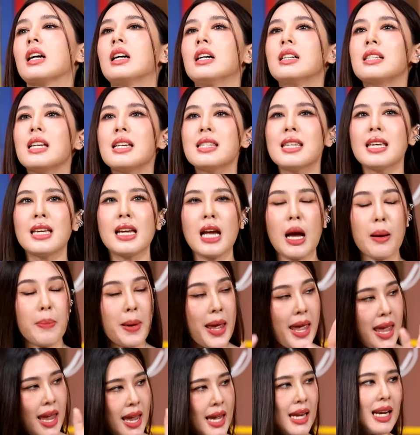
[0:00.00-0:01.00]
คือจริงๆอ่ะ
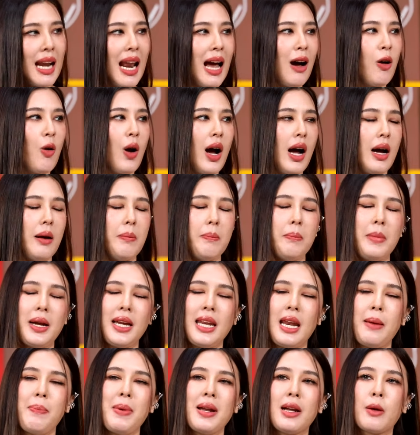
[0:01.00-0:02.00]
เพจเราอ่ะ
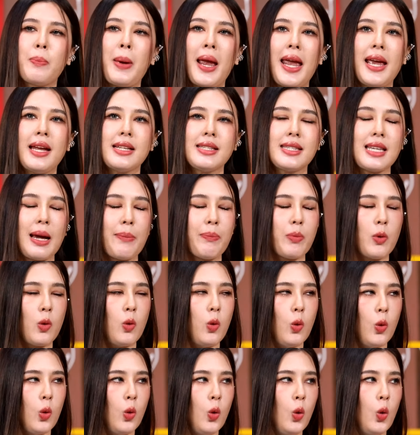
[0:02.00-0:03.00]
ไม่ได้เป็นเพจจับ
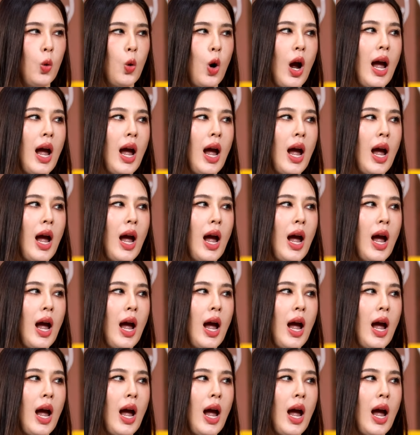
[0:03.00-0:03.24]
คู่